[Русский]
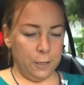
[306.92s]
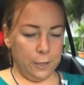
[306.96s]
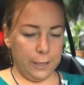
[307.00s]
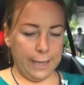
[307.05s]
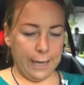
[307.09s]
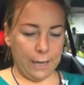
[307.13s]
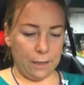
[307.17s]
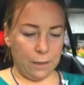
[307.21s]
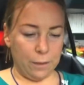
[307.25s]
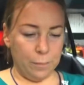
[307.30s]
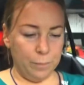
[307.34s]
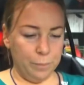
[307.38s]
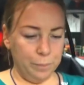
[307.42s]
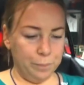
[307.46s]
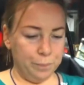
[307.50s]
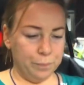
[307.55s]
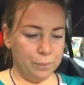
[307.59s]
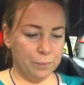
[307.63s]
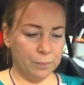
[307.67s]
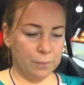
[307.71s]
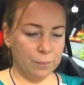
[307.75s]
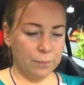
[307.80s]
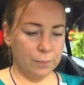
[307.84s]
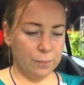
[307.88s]
Так,
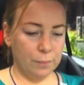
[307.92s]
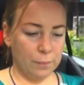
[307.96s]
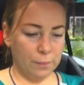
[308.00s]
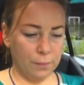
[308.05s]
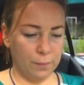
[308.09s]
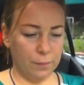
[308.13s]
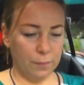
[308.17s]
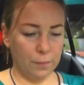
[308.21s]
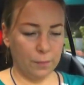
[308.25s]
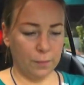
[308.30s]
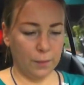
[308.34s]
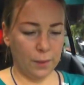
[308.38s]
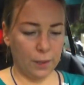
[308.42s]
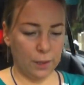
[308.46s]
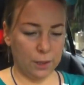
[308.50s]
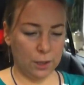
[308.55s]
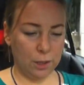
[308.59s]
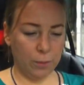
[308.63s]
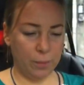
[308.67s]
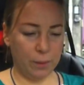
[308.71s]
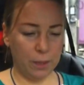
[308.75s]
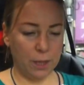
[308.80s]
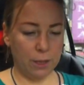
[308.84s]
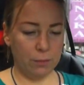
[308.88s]

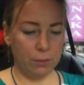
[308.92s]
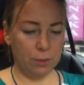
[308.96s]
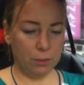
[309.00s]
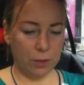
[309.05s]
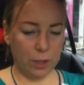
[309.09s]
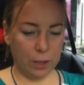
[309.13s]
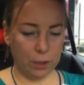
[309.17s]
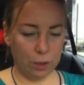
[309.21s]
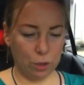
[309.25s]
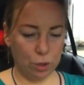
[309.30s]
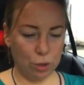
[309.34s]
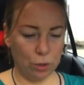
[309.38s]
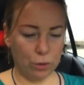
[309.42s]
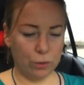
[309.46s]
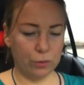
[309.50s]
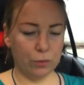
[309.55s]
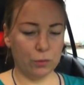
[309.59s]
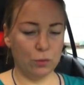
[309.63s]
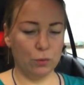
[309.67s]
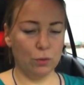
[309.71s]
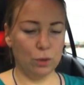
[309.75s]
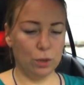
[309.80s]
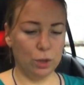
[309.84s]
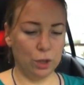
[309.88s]
собираемся в сад еще раз
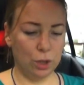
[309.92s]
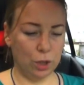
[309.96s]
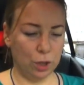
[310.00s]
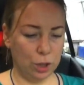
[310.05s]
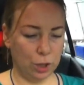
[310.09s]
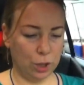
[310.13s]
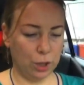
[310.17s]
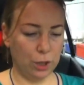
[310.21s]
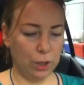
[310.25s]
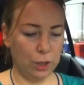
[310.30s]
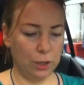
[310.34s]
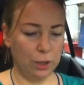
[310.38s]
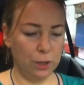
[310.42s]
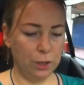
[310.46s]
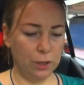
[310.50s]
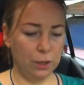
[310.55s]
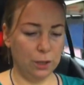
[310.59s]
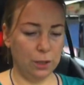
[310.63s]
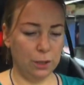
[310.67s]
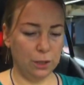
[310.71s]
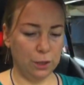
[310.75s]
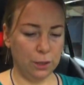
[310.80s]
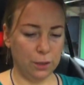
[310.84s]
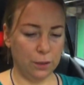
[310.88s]
в год и
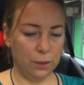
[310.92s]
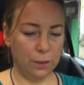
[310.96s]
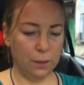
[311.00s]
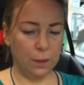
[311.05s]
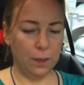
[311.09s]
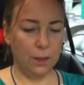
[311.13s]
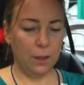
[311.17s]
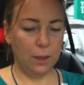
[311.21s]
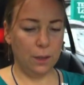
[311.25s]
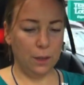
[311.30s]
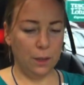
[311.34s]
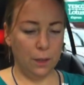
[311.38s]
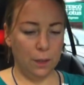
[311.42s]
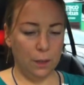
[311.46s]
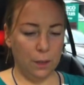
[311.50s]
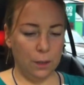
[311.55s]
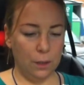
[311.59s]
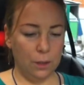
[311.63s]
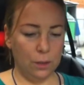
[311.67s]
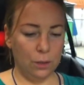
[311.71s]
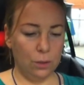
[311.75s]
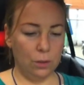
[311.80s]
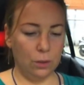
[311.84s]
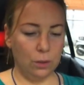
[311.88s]
шесть
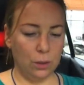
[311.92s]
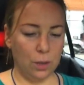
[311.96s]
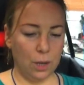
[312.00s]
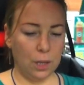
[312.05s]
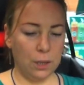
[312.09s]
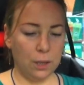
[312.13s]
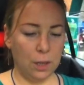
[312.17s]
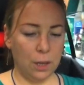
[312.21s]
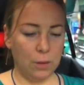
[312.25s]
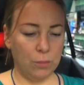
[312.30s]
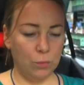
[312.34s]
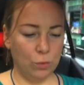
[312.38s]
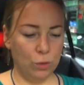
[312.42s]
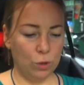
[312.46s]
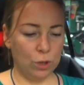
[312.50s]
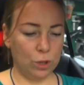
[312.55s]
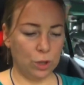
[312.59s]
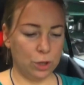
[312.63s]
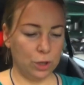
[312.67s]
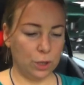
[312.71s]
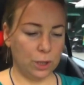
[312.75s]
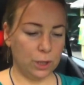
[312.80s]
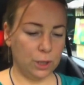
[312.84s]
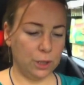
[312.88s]
она
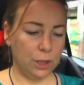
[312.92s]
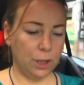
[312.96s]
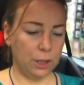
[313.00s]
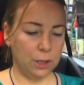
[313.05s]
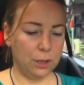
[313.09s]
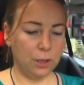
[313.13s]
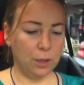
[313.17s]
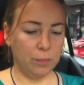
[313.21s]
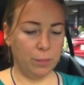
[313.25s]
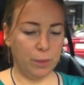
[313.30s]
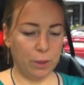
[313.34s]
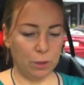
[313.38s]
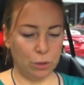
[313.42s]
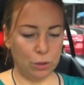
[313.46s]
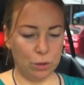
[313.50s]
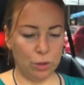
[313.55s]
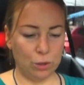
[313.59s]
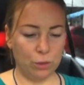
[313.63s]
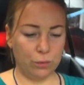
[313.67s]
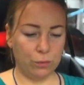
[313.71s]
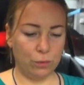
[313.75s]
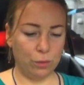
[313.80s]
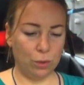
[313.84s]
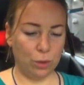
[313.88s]
может остаться на пару
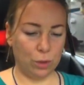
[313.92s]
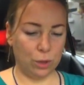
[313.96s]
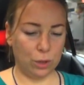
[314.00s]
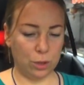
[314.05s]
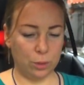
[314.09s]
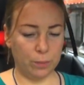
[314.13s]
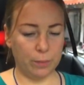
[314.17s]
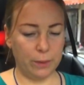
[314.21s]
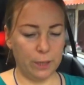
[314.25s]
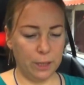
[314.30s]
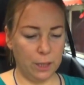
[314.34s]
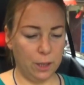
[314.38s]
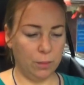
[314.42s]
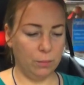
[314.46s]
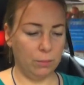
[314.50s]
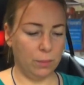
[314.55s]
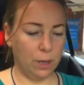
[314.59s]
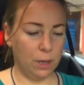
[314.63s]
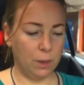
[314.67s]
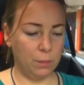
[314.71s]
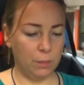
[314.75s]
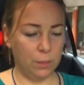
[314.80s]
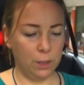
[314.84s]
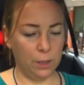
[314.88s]
часов только с моей
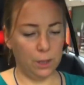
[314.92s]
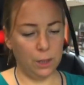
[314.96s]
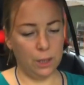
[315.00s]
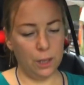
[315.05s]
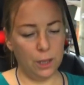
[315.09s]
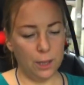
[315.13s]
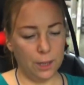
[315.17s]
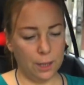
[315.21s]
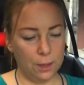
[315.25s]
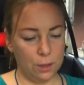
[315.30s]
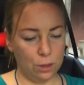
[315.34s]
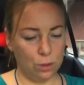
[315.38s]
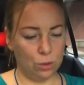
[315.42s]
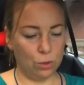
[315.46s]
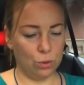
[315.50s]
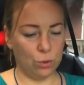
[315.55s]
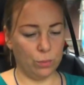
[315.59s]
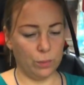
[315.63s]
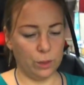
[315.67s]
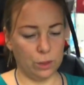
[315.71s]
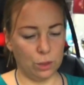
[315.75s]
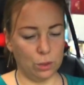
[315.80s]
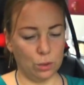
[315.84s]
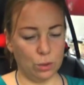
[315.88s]
мамой или
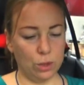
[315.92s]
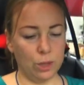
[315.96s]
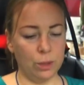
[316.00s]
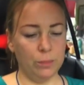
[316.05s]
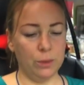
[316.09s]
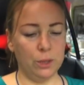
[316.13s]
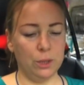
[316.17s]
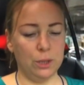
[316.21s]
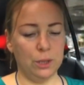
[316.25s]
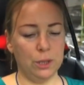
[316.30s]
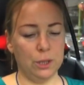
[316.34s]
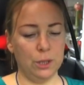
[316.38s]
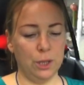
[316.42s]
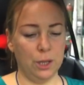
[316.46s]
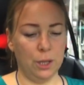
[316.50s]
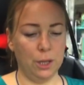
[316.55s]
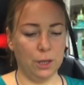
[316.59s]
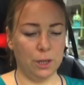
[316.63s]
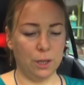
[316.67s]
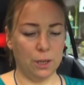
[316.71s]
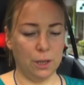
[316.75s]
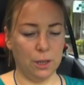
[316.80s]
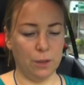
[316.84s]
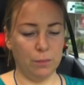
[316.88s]
отцом, а с другими
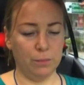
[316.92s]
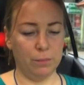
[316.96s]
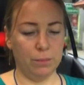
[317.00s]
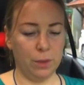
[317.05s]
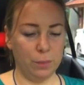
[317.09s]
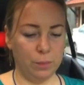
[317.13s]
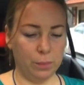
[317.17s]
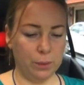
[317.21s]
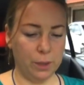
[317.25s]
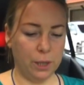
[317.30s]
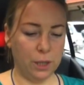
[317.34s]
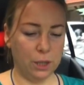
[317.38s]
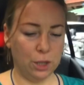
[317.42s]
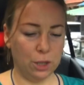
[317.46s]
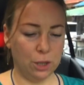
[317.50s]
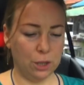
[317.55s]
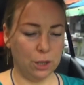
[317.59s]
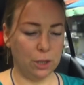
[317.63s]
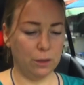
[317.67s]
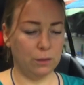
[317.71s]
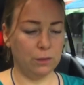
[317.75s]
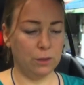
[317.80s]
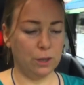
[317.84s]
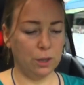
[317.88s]
истерика. При
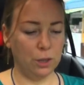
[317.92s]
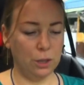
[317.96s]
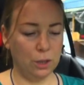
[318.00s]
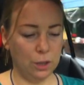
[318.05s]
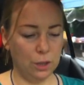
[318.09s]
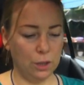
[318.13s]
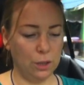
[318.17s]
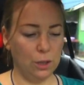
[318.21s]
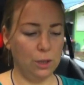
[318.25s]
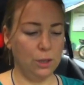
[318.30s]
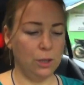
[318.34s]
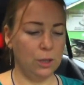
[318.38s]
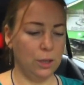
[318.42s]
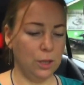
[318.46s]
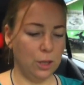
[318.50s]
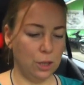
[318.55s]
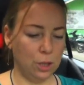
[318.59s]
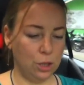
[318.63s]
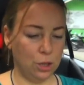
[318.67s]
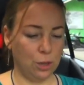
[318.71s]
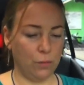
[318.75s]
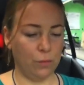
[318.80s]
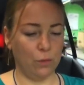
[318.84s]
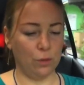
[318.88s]
плаче взрыв и
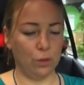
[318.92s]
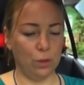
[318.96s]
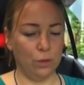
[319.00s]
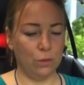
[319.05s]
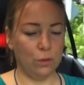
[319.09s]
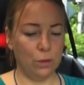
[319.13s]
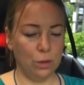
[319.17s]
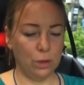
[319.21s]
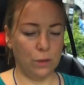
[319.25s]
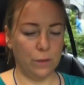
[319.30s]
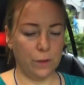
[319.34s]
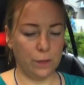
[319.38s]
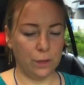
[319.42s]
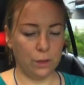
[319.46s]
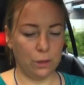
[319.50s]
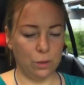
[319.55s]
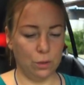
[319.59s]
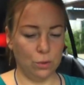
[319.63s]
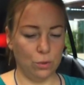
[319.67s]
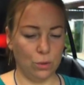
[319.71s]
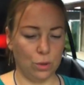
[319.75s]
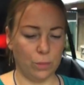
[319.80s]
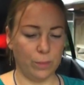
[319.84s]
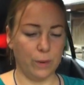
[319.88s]
даже рвет. Невролог говорит, это
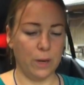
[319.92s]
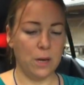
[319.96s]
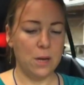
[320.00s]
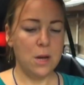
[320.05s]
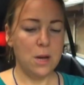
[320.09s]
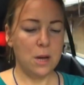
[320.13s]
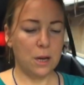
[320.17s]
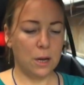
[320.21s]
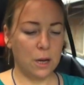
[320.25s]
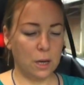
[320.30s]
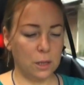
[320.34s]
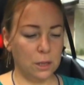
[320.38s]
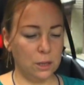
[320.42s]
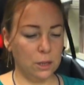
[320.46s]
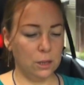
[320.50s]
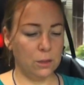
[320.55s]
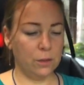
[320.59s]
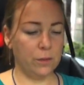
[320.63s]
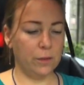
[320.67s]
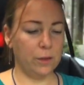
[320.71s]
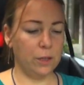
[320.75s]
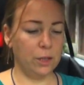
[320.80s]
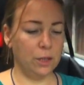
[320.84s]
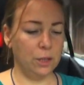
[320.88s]
норма. Как не
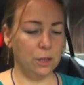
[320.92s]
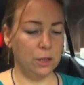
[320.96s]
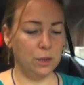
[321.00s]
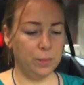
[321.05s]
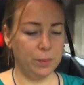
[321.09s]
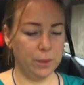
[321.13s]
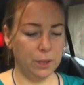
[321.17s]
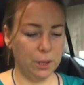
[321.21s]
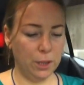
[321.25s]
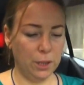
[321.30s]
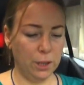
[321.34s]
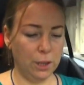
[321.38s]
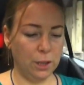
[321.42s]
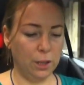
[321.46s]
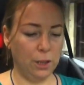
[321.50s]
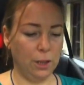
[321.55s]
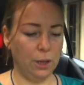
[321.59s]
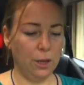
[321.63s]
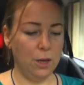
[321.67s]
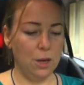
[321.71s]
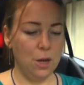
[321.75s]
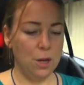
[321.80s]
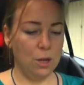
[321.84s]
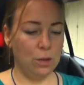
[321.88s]
навредить
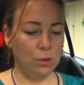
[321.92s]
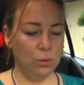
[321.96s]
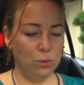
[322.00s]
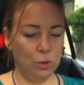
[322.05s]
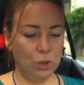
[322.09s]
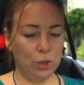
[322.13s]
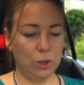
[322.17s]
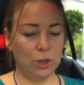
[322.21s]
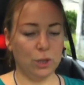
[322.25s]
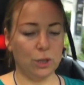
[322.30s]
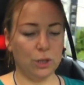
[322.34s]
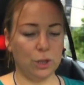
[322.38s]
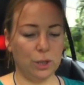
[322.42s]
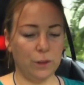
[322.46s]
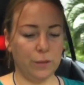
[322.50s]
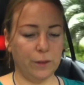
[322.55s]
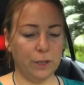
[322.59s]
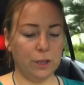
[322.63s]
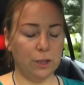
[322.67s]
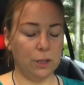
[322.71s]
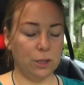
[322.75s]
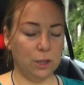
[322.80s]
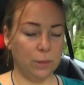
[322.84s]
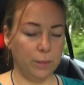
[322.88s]
психики, научить
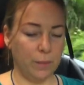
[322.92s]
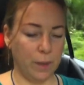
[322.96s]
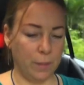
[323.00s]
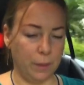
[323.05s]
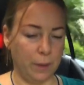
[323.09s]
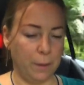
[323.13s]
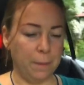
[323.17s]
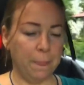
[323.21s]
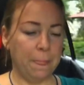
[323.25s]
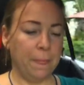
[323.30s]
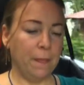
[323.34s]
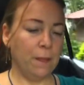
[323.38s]
расставаться с мамой.